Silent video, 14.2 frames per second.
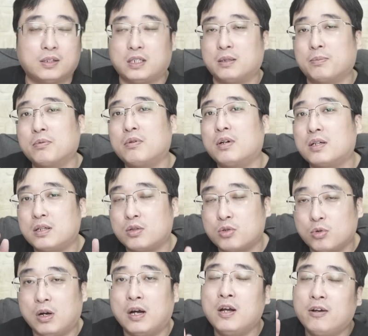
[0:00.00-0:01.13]
只不过是
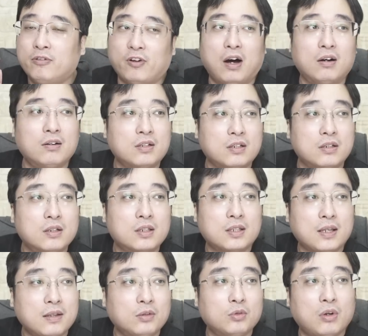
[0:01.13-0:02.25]
说防止
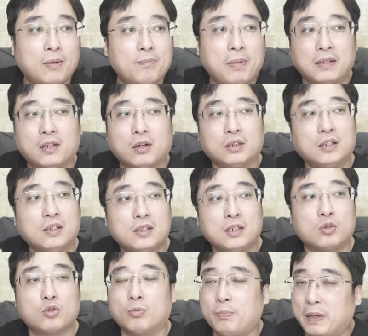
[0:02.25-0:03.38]
尖端半导体技
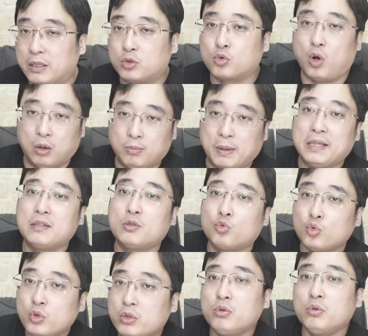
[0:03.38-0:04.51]
术被转为
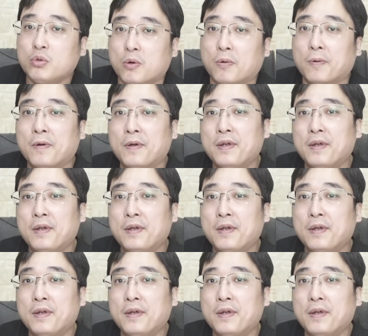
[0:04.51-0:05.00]
军用。